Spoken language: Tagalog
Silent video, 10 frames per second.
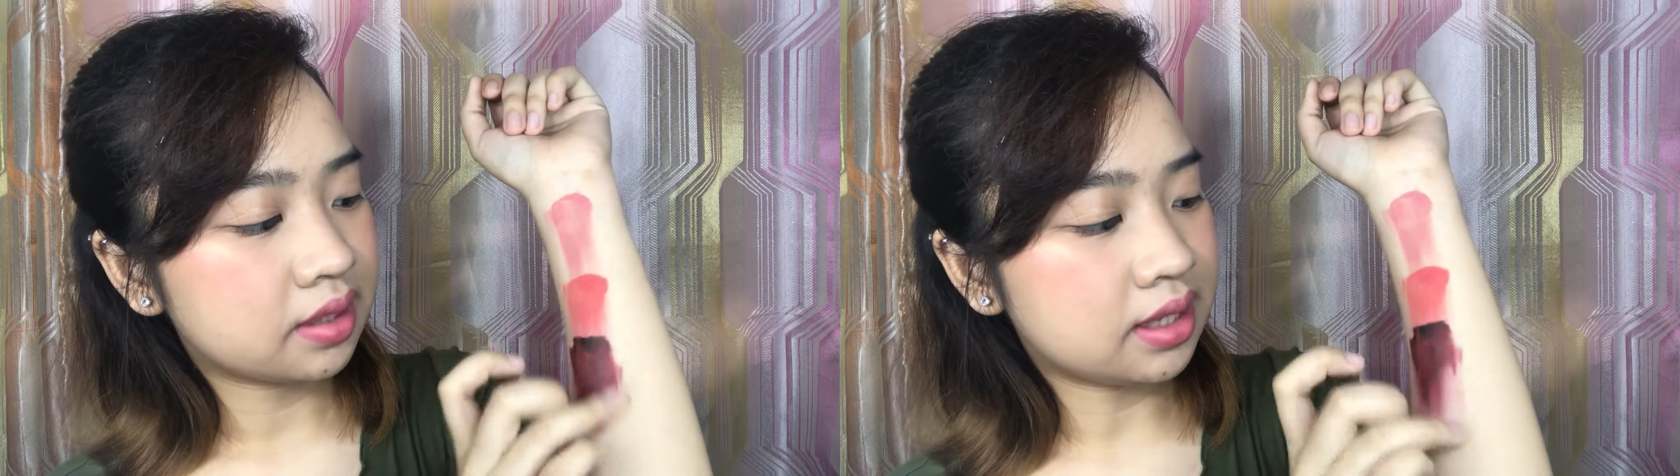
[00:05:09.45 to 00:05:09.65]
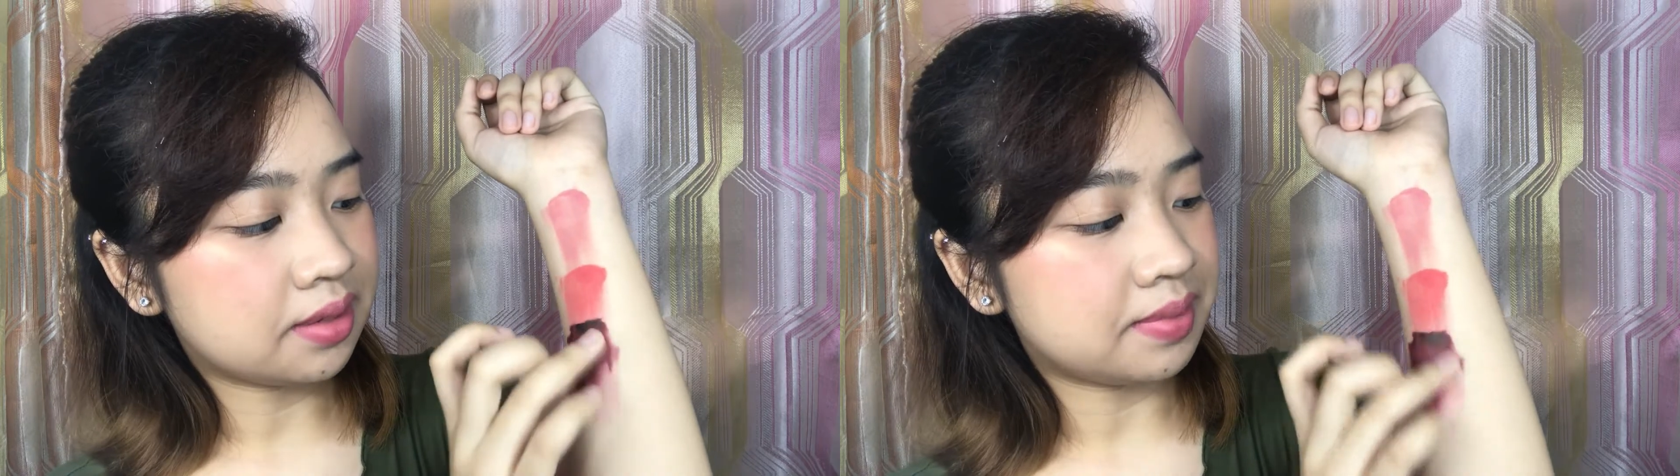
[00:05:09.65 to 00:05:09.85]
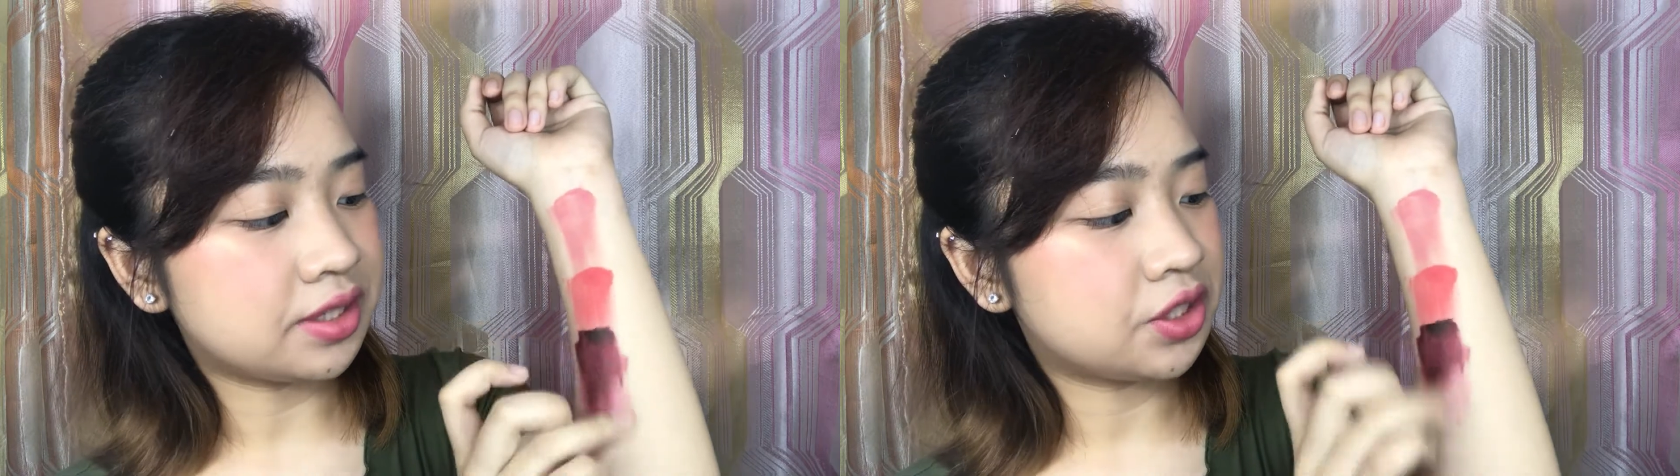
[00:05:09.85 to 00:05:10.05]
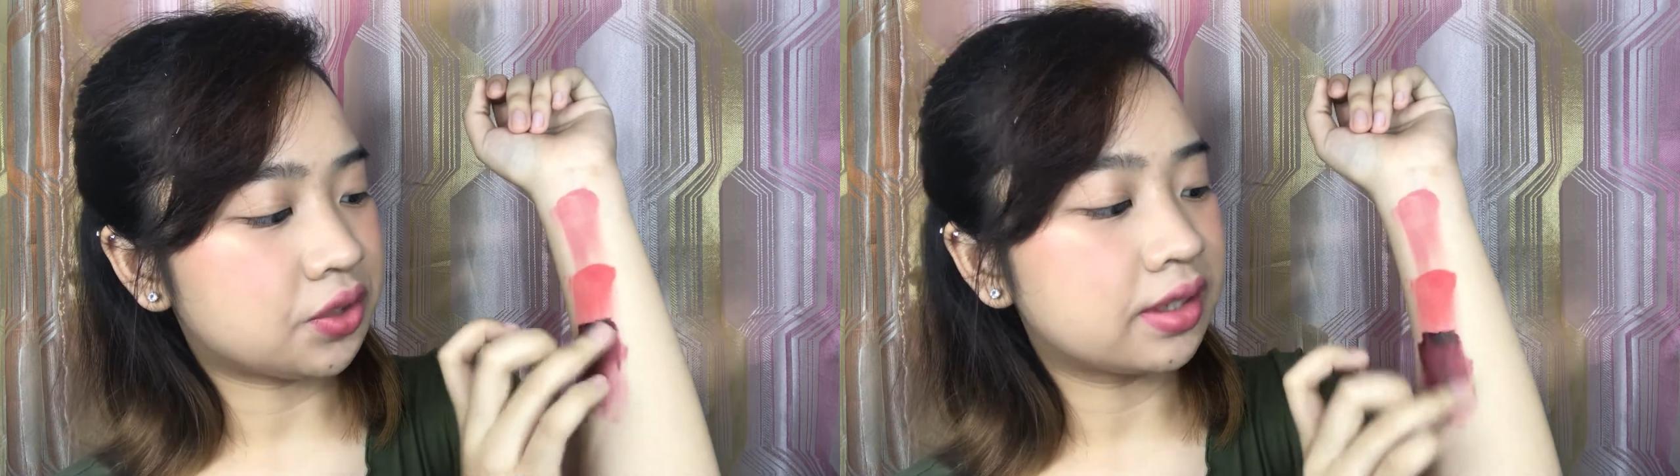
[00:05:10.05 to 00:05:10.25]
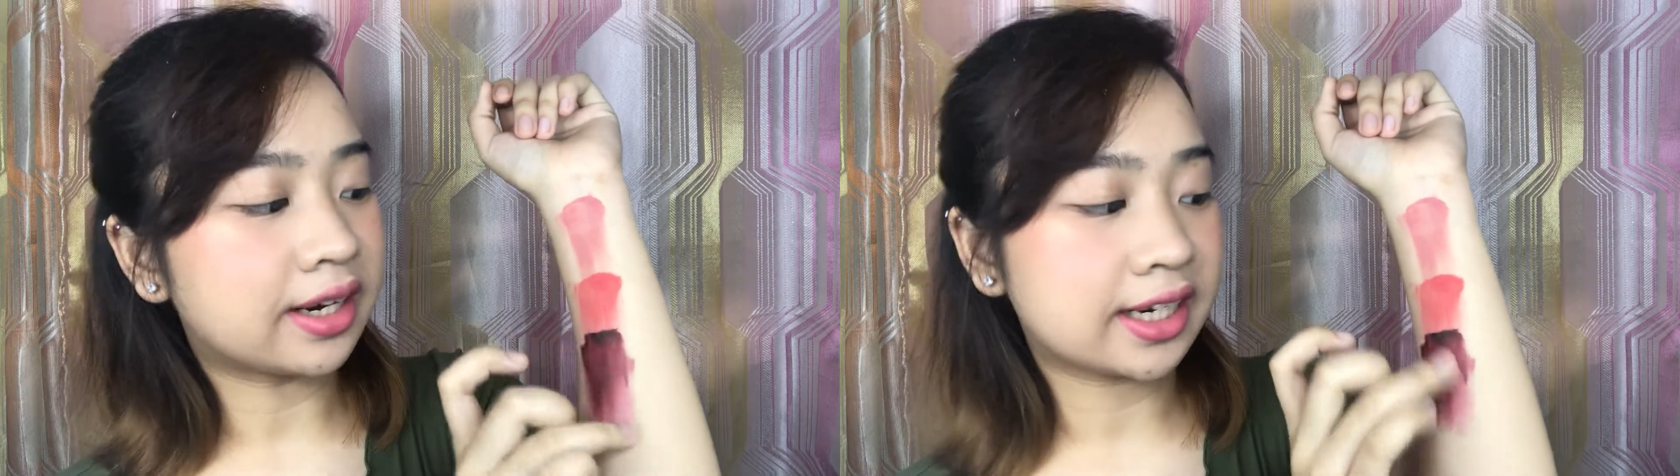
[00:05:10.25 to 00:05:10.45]
Ayan,
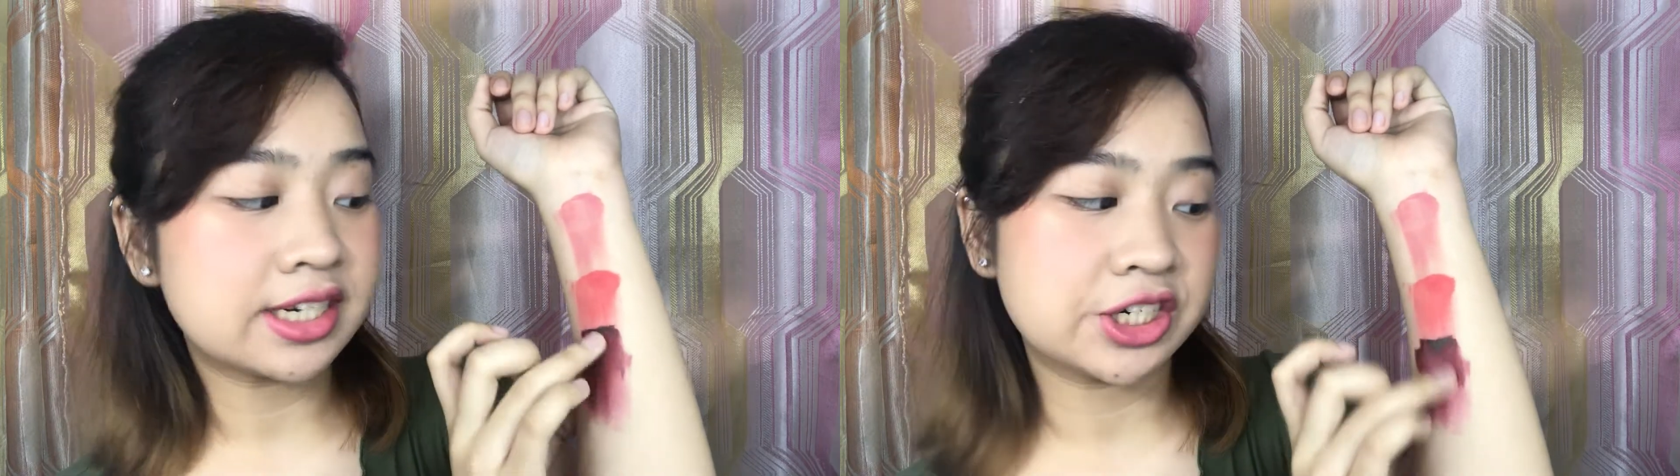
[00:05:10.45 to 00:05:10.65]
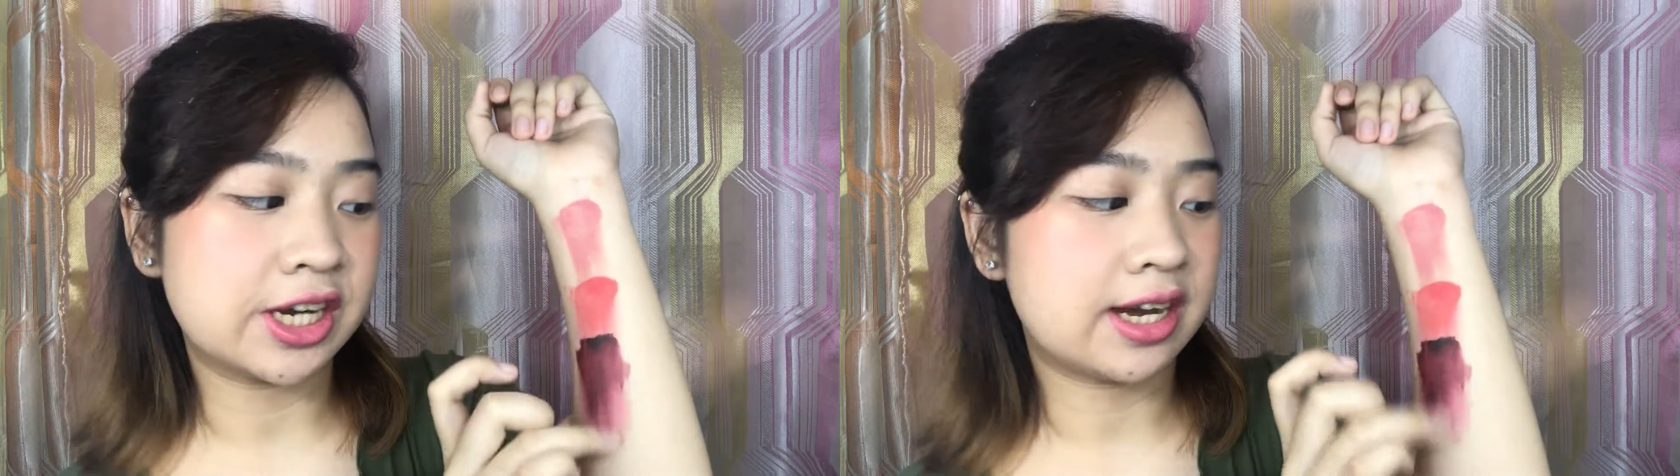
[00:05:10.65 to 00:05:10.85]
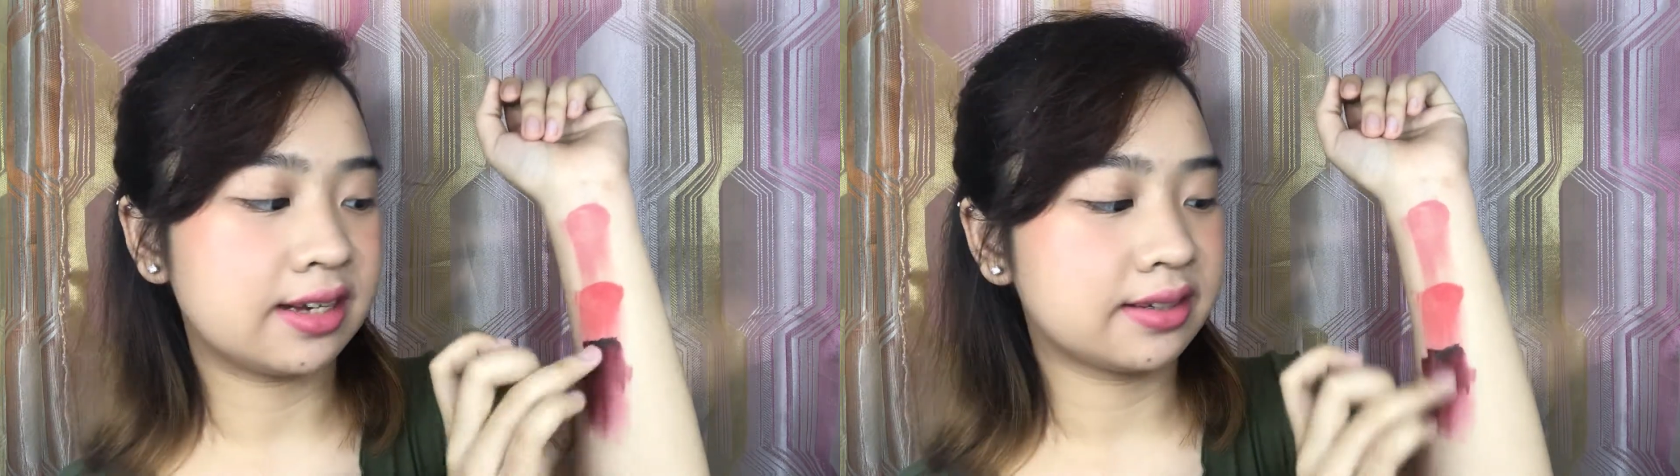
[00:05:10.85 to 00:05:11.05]
medyo dark siya.